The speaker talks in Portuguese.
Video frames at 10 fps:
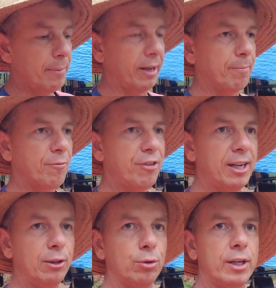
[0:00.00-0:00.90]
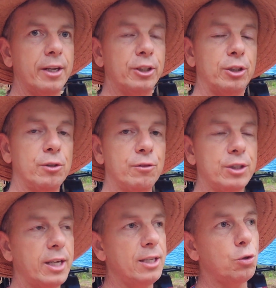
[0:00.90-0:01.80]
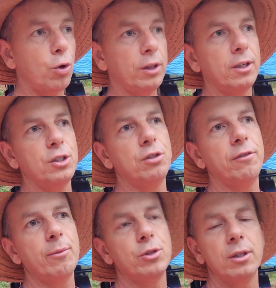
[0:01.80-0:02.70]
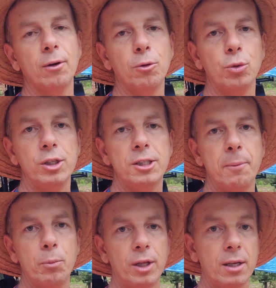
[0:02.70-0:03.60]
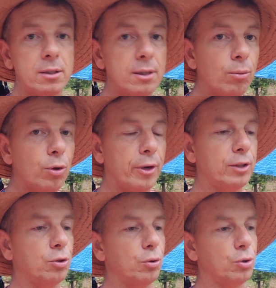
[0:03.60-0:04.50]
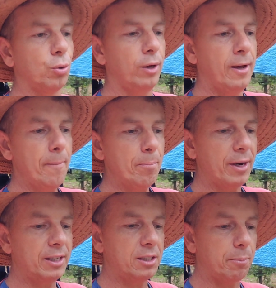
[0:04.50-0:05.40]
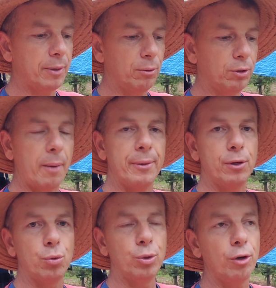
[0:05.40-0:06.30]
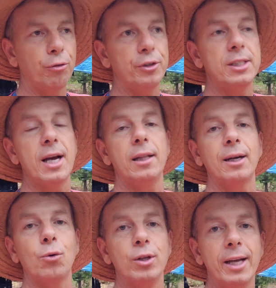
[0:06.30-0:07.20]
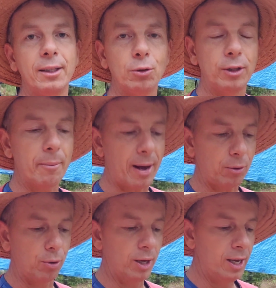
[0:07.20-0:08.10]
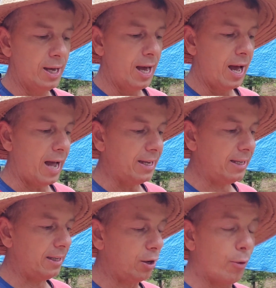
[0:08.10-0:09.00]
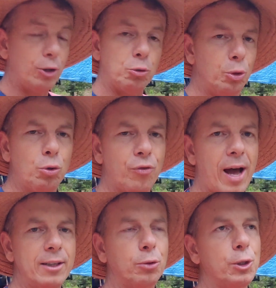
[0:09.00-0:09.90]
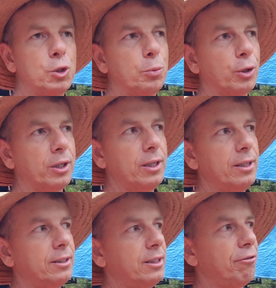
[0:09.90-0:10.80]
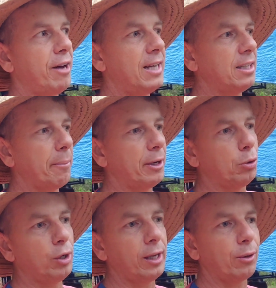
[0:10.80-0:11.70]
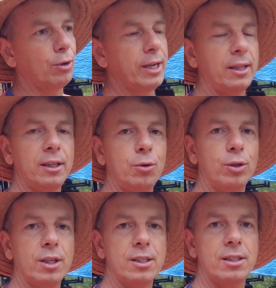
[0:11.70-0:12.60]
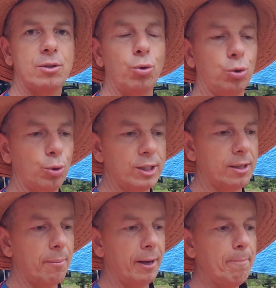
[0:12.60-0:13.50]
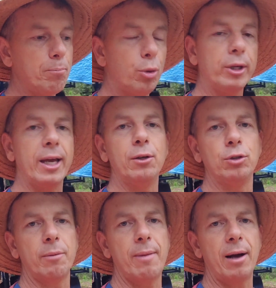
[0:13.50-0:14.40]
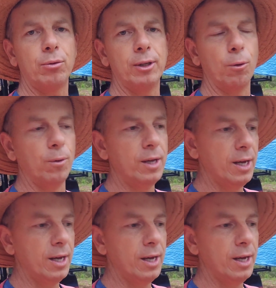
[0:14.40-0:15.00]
Bem, falando na região de vocês, ontem estivemos então no município de São Lourenço do Sul, participando da abertura oficial da colheita do tabaco. Aí eu acho muito válido isso, porque se faz a abertura da colheita de outras culturas também, por que, que no tabaco não?